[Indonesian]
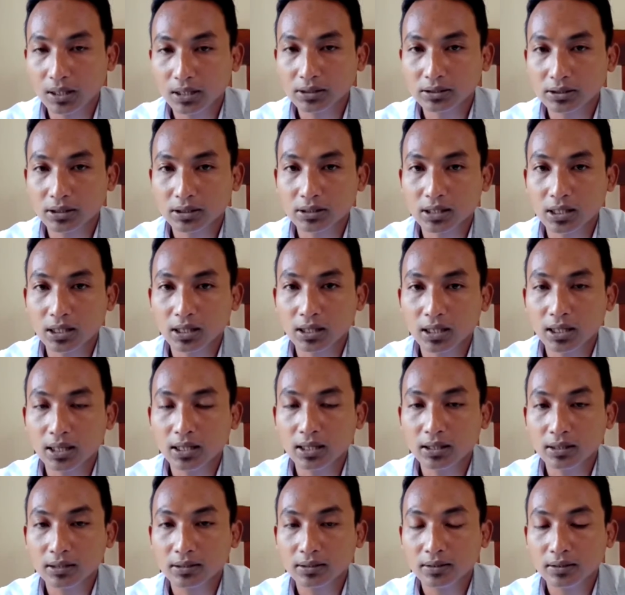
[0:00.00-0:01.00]

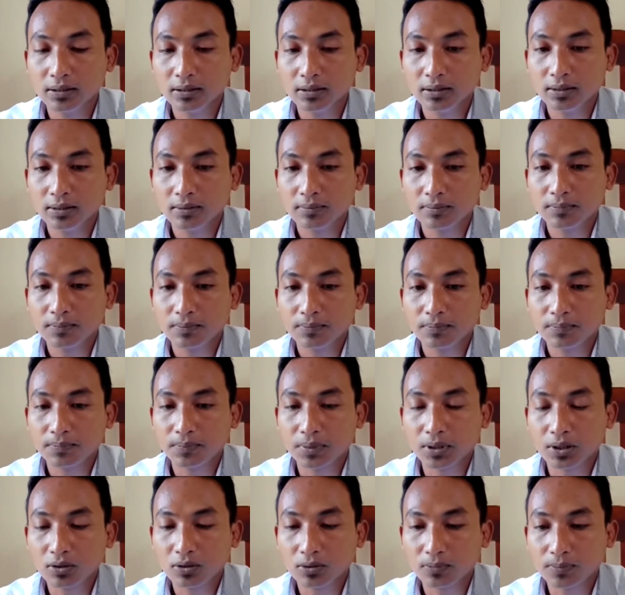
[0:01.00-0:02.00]
tersangka
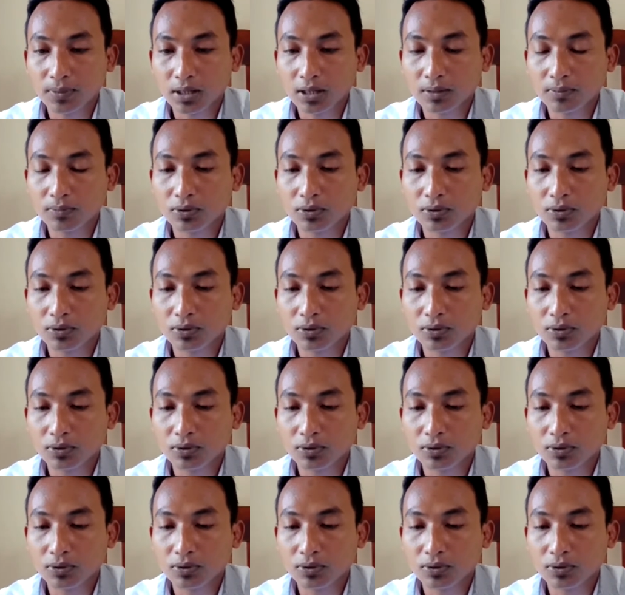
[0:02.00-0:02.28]
berikut barang